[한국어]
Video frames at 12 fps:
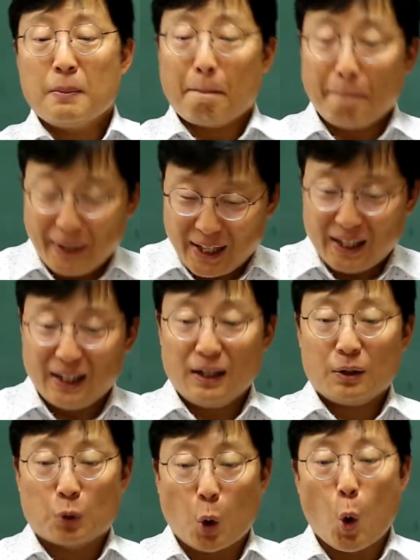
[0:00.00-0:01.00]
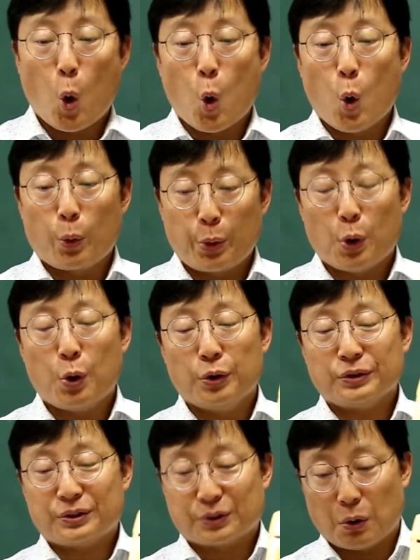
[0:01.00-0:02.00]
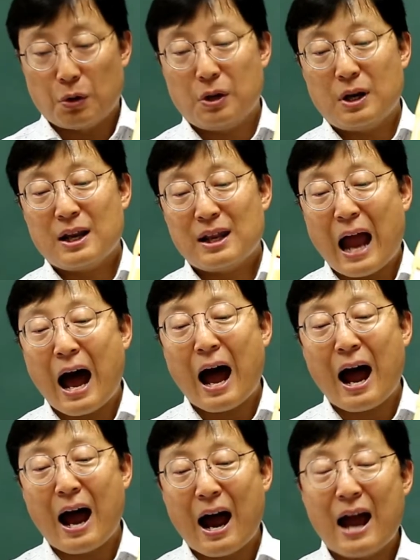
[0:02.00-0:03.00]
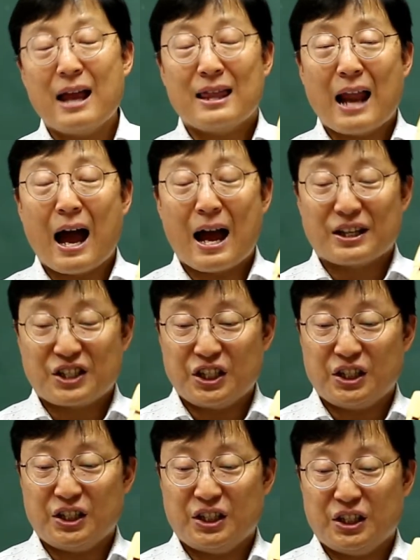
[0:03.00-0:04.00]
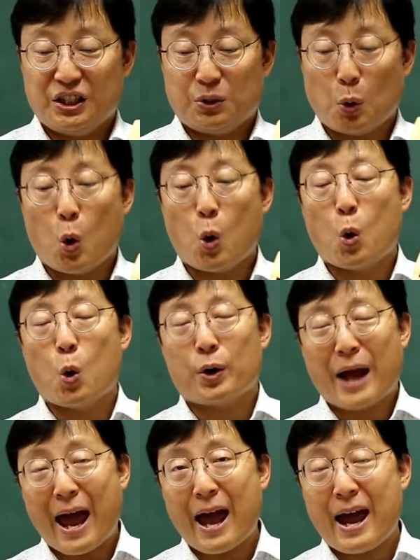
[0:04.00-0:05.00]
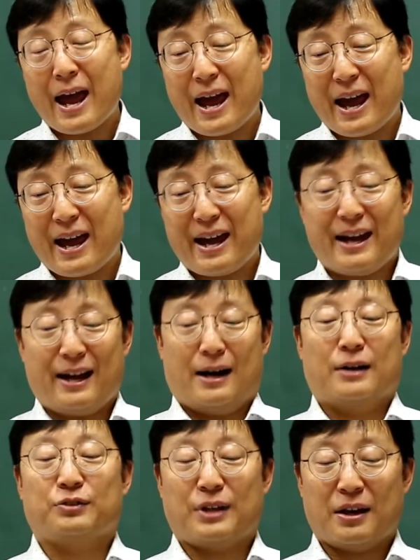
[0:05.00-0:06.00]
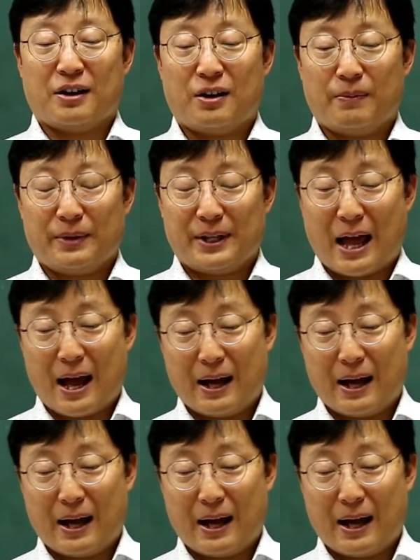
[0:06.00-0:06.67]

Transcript: 미, 도, 도, 솔, 라, 라, 시, 도, 레 하고 되는 겁니다.